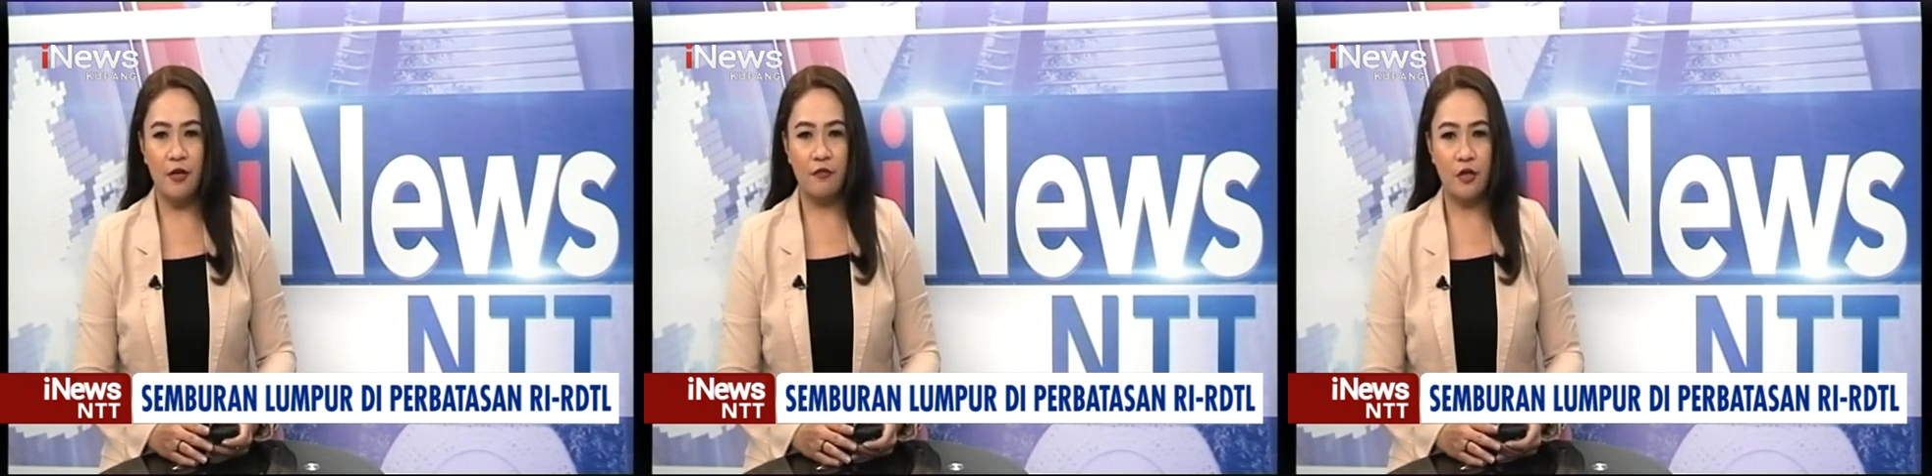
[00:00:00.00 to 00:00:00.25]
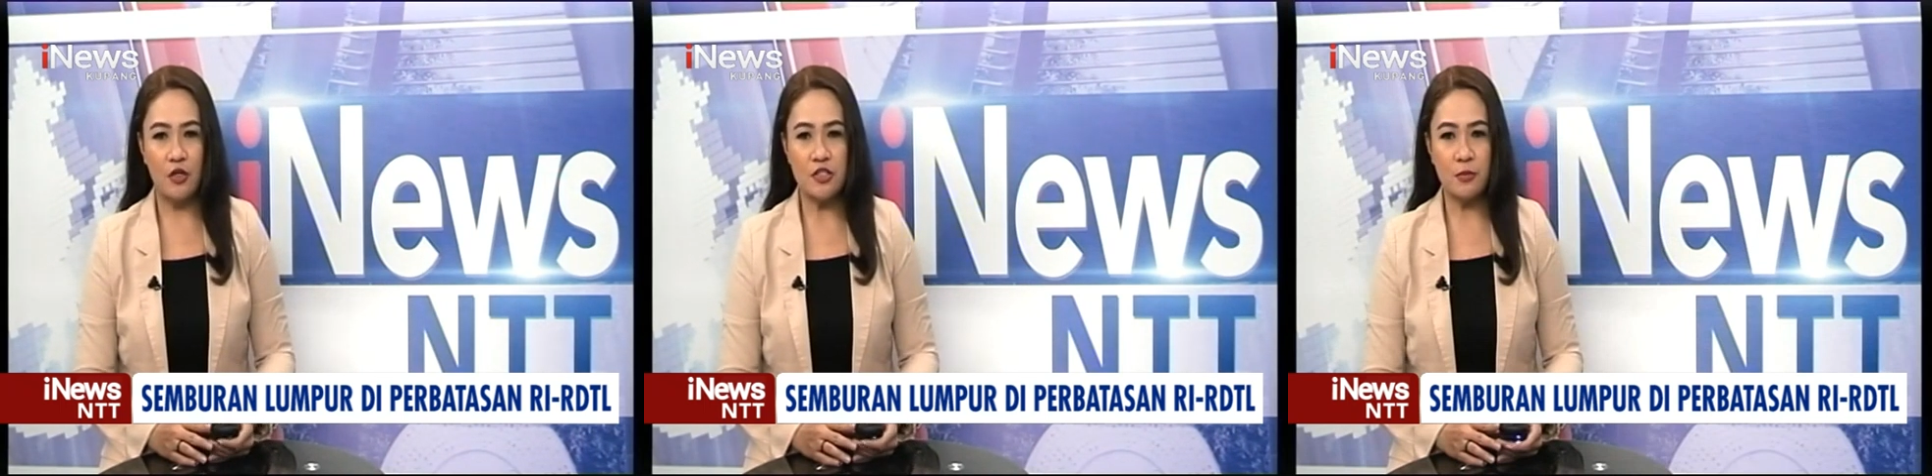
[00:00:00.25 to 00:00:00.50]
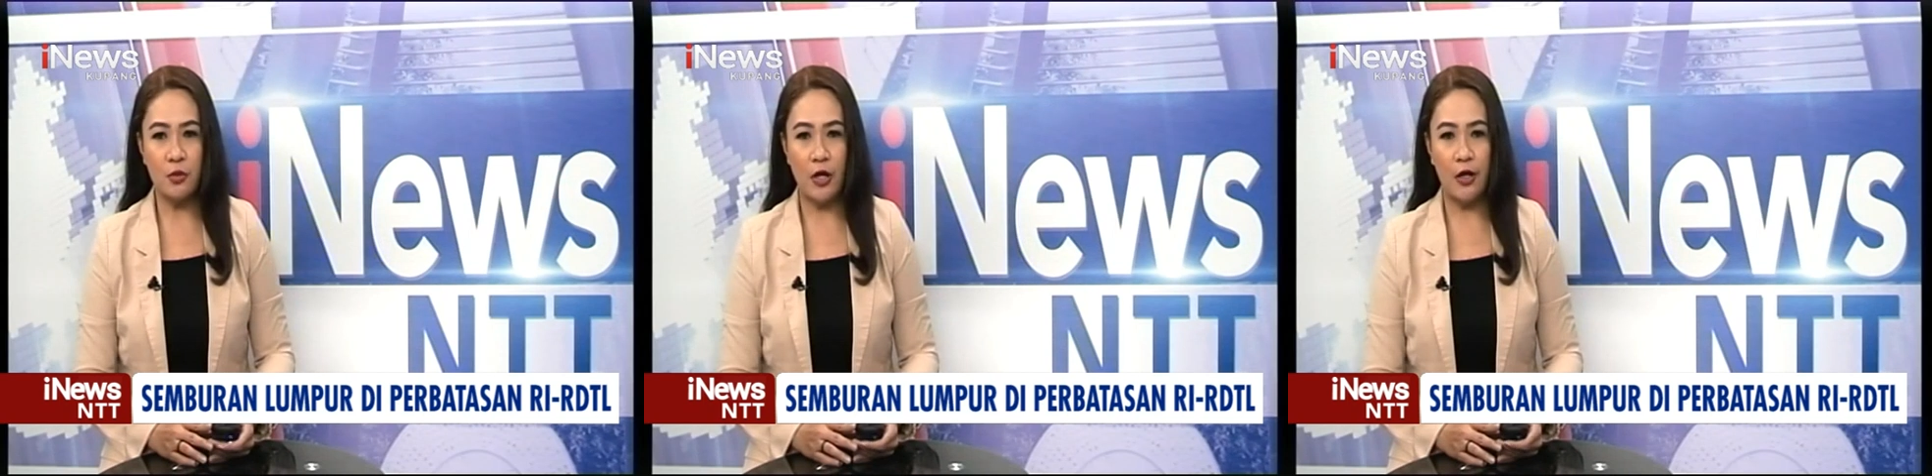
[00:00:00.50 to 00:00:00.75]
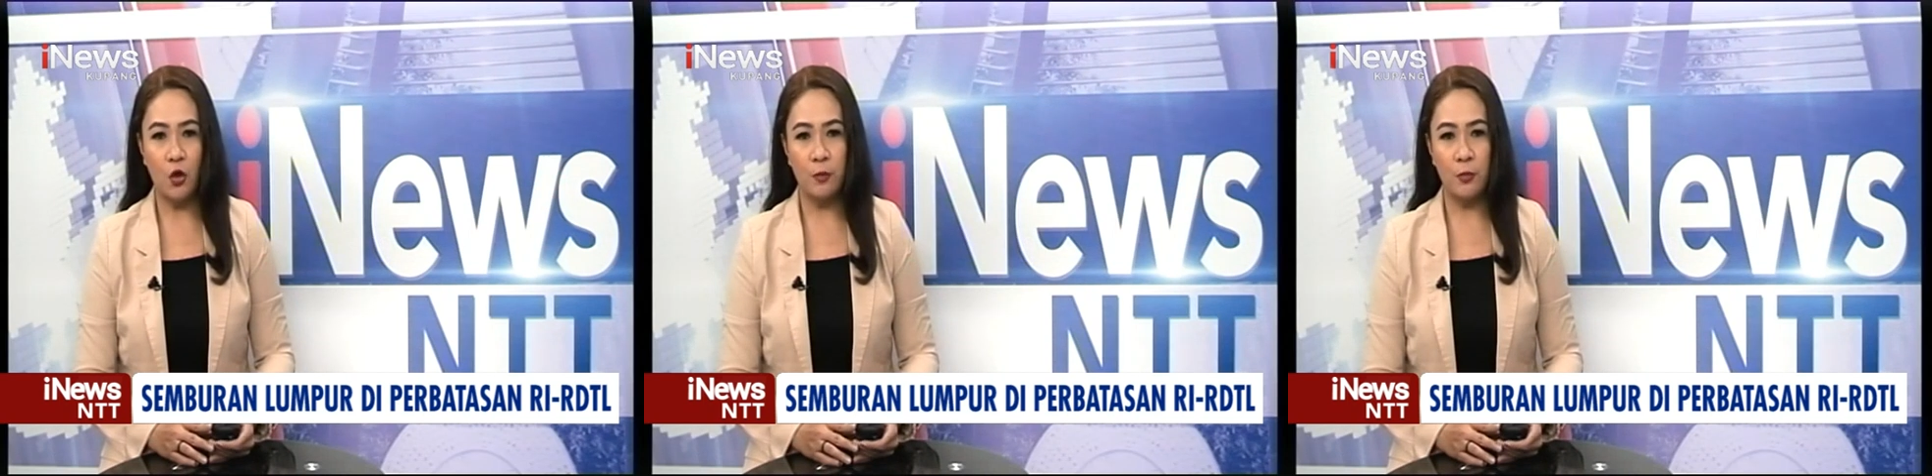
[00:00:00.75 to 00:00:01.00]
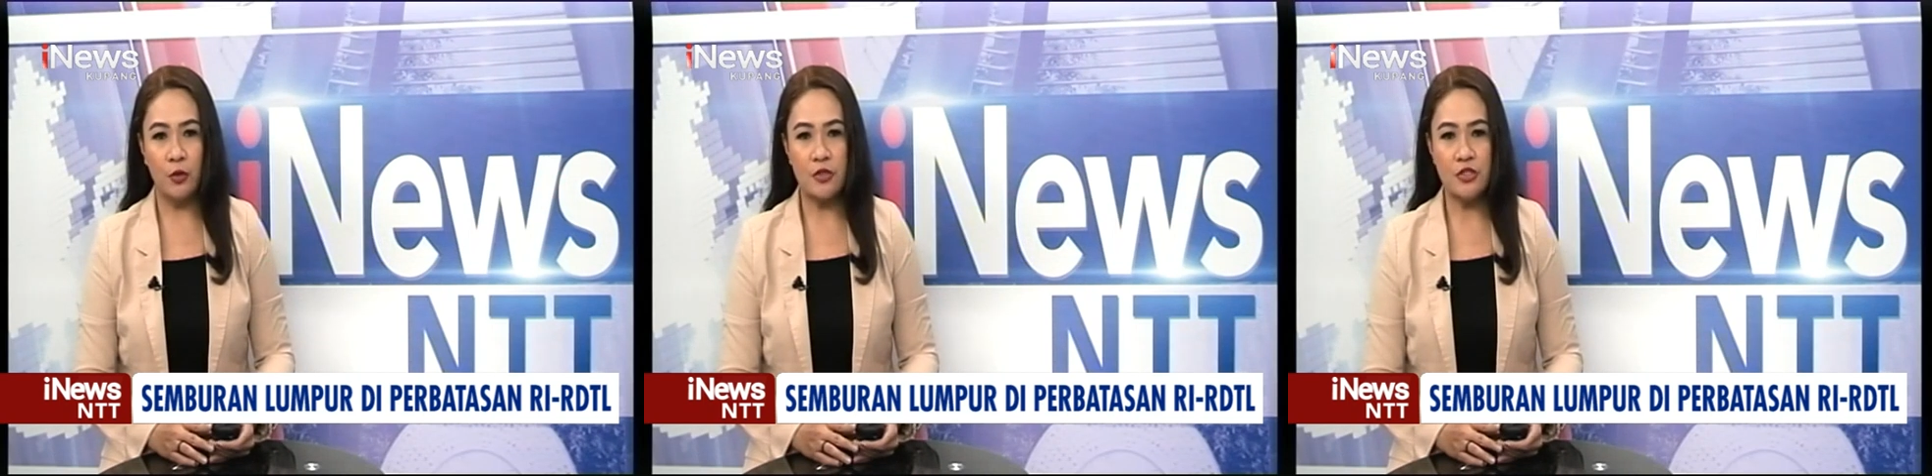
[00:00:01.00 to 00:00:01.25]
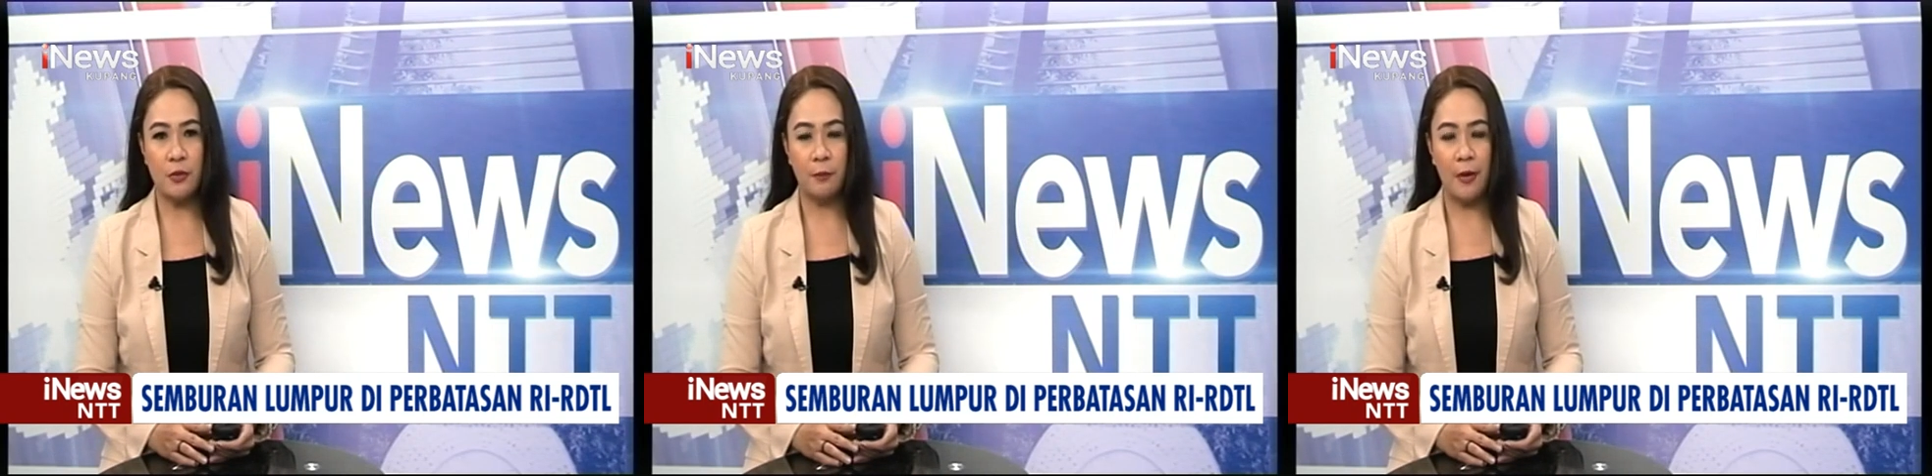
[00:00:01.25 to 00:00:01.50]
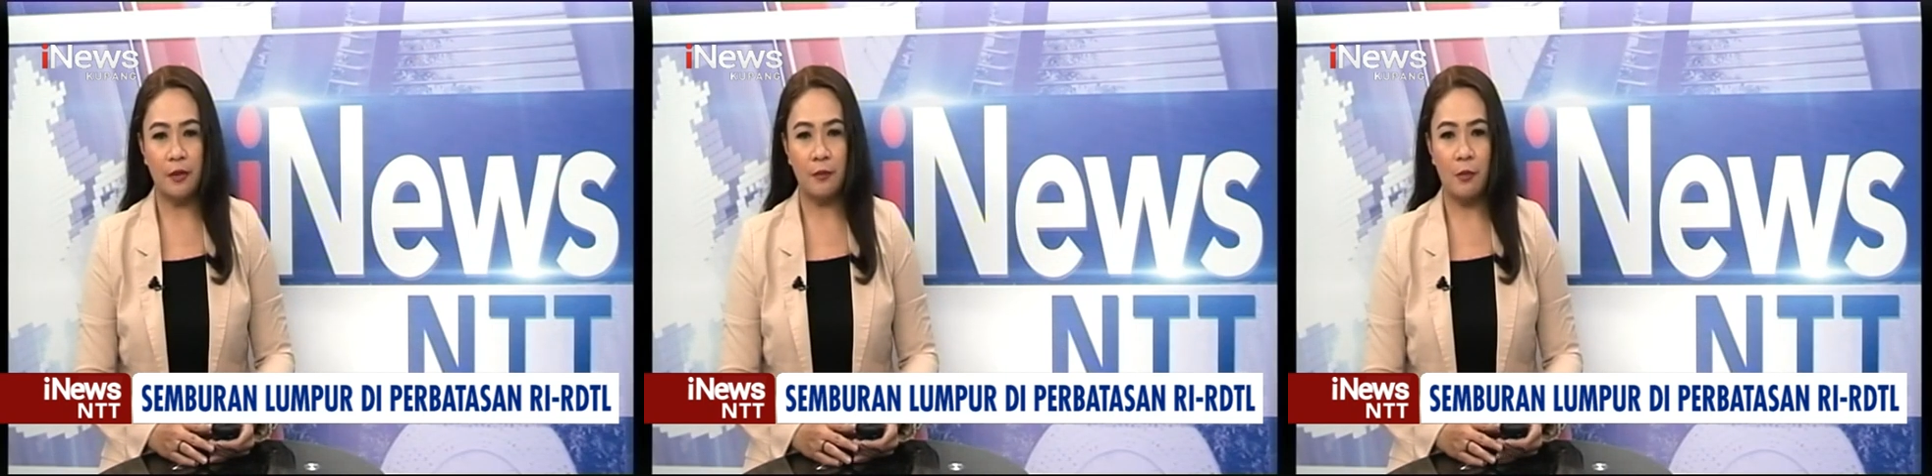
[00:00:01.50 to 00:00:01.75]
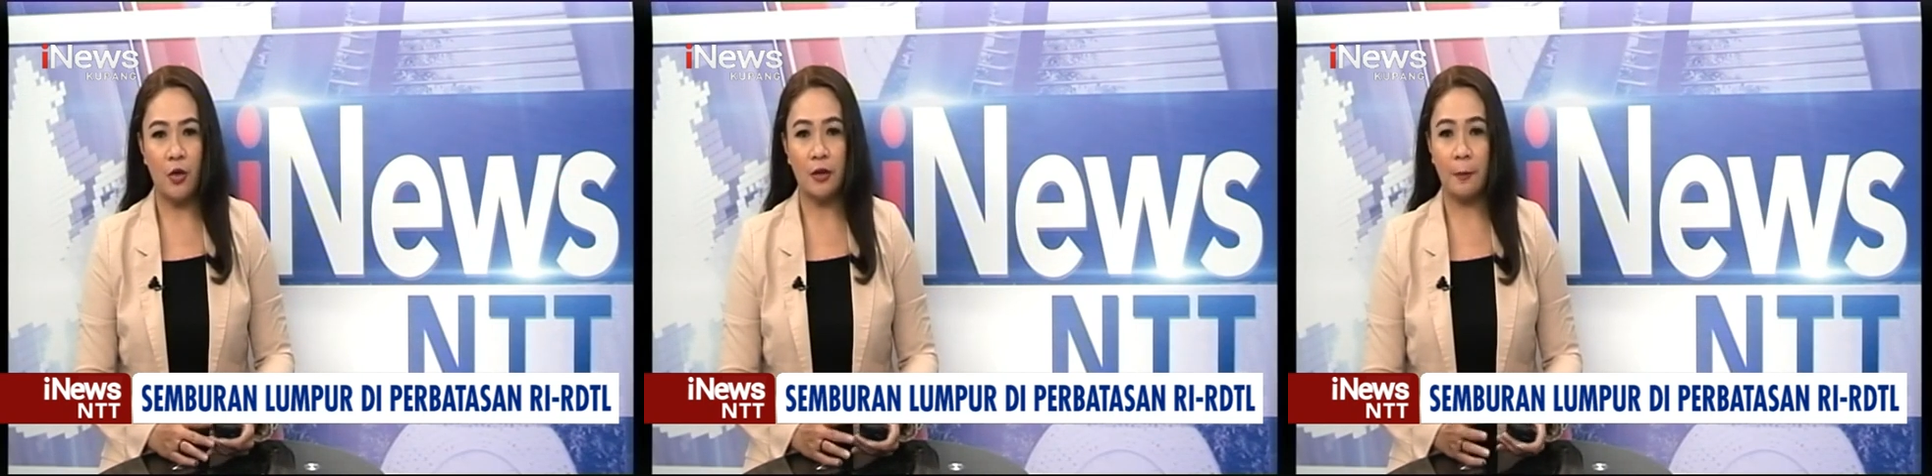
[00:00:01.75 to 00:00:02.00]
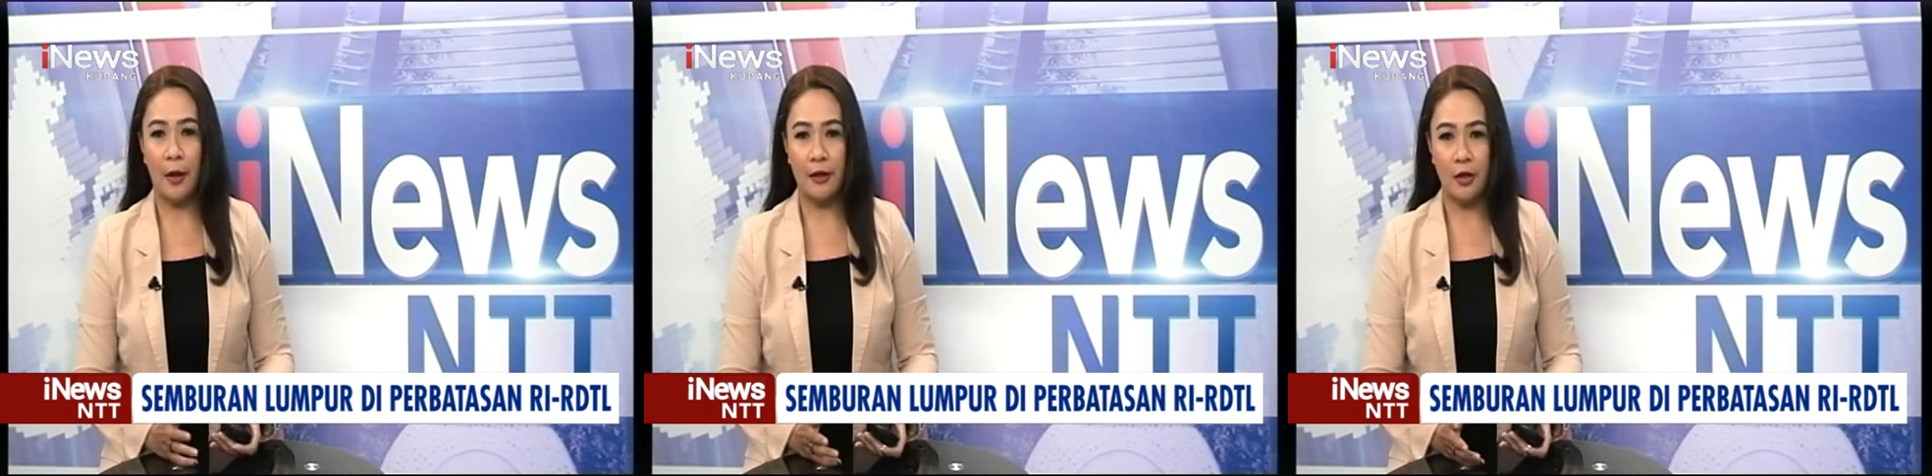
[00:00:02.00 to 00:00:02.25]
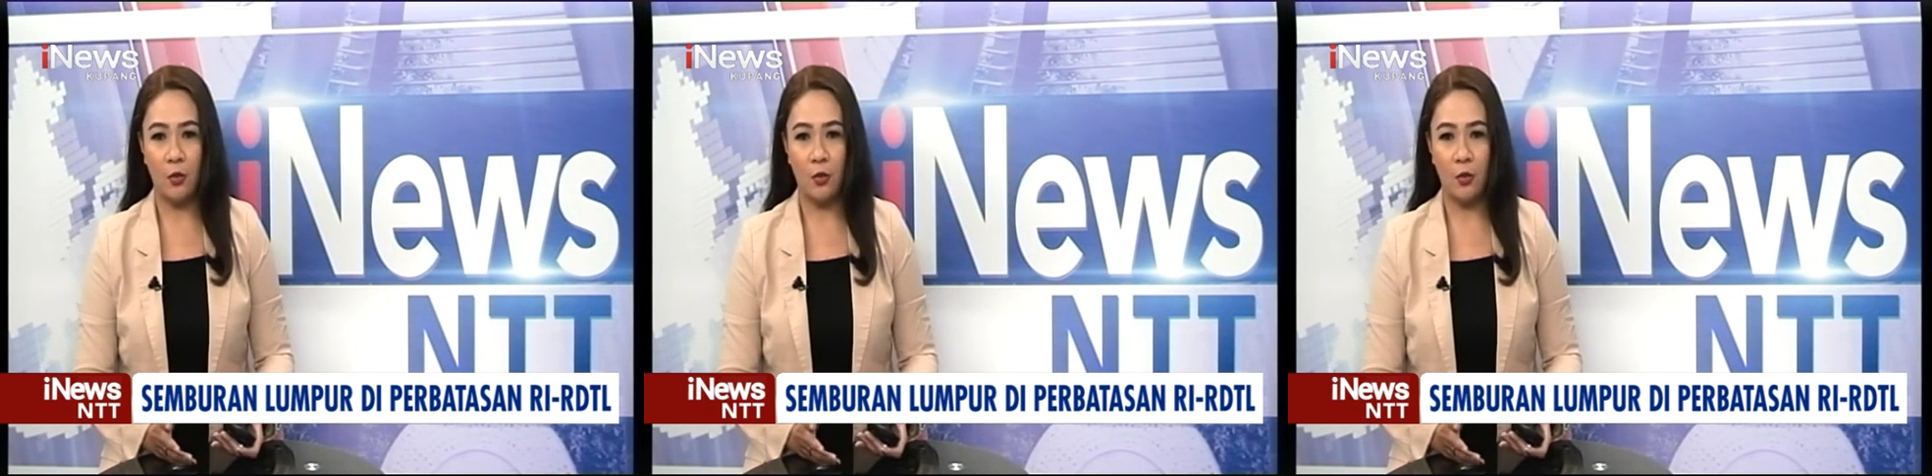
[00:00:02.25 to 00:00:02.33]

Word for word: Video semburan lumpur sempat membuat panik